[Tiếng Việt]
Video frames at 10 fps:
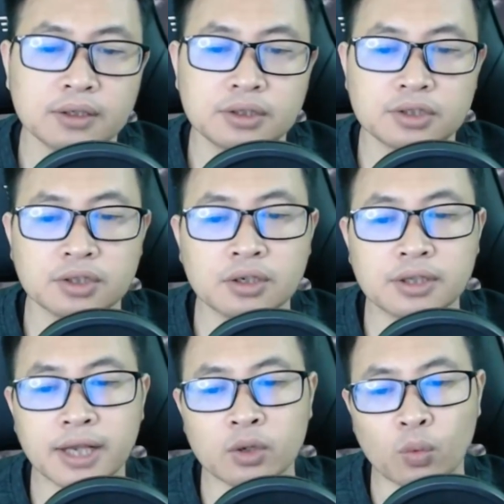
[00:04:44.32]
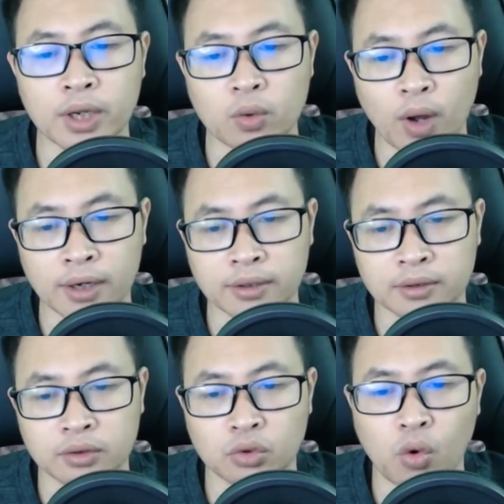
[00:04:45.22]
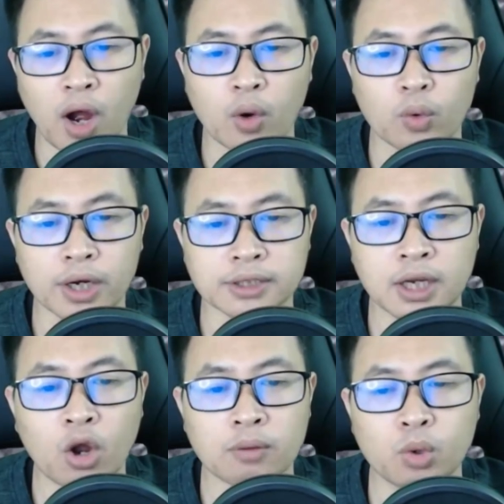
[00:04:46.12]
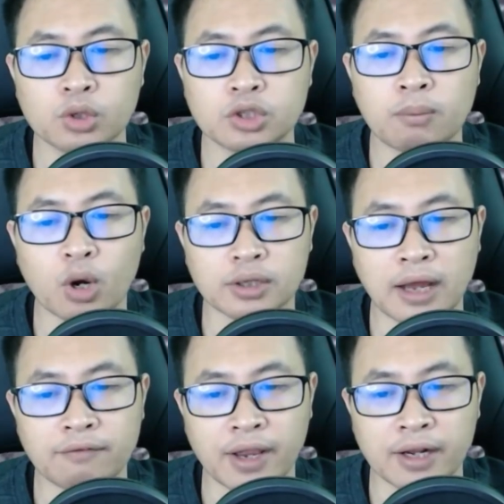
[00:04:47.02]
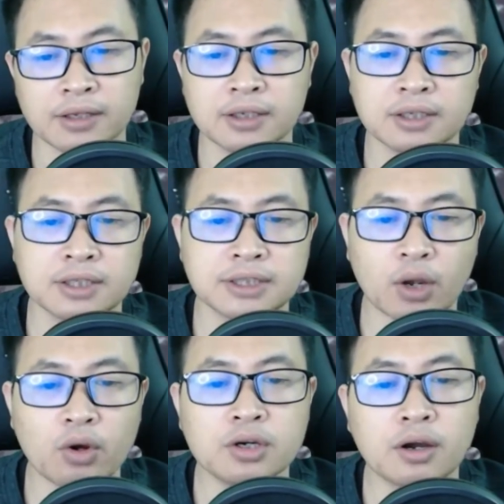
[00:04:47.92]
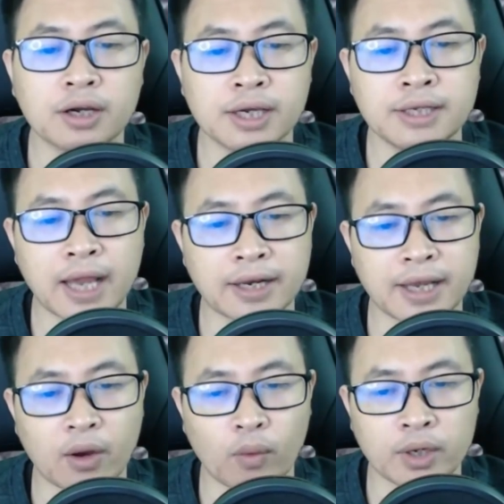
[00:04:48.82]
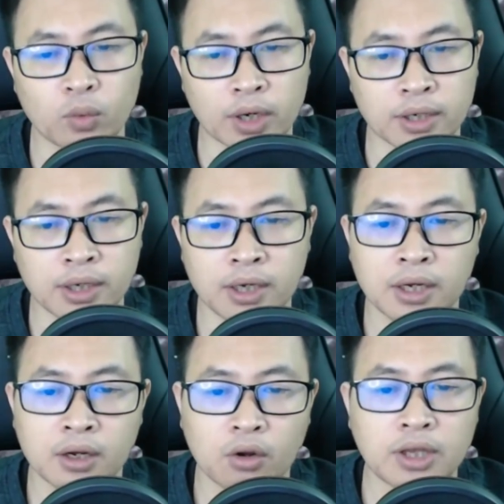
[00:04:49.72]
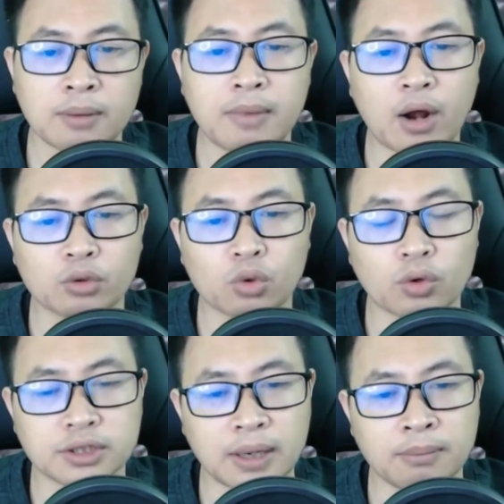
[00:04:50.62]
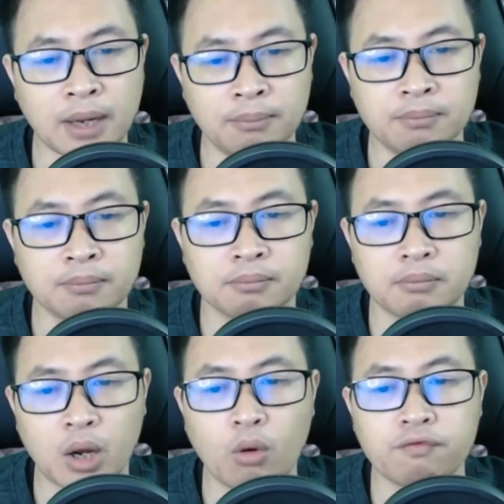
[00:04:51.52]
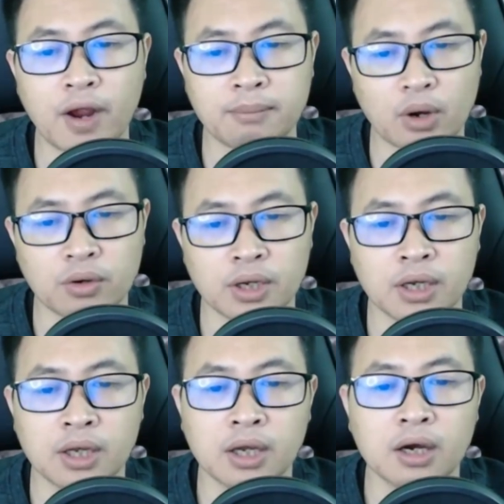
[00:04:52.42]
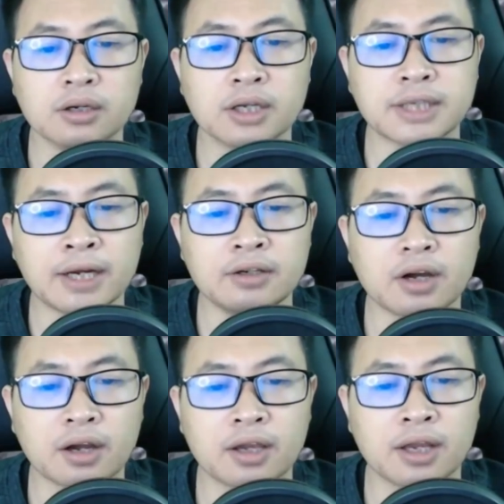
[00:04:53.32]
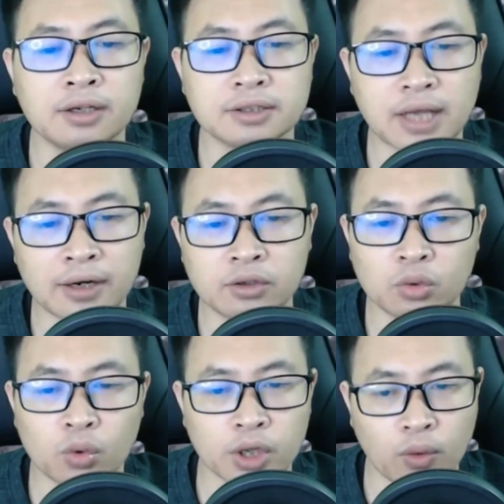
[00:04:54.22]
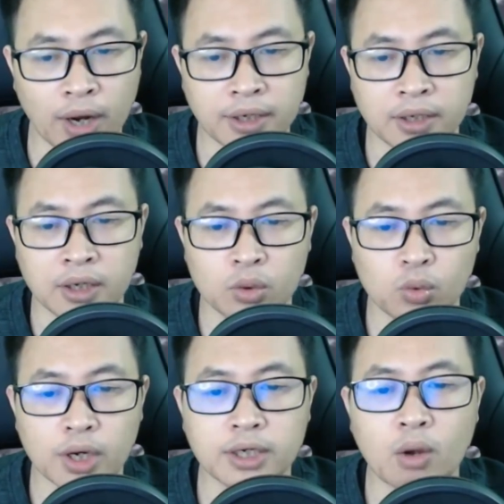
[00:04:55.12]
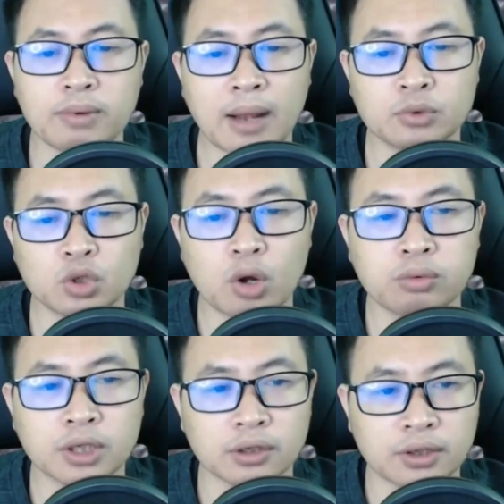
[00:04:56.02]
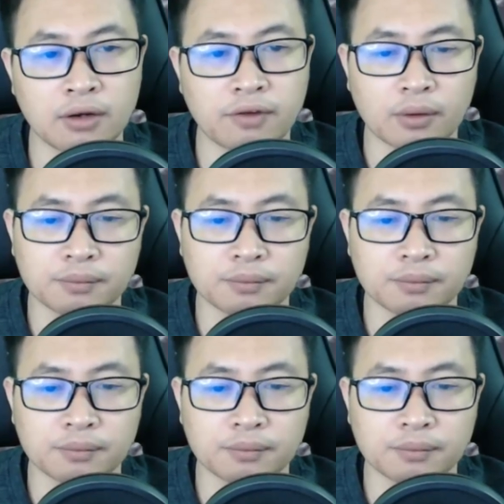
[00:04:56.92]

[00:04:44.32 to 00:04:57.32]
chứa tiền quế quang Họa quyền dưới ngòi bút do bọn ta vẽ Sẽ có hương khí nhẹ nhẹ quanh quẩn Có thể bảo tồn trăm năm Mà không phai màu Hơn đã tránh được kiến rán hủy hoại Tuyệt không làm cho công tử thất vọng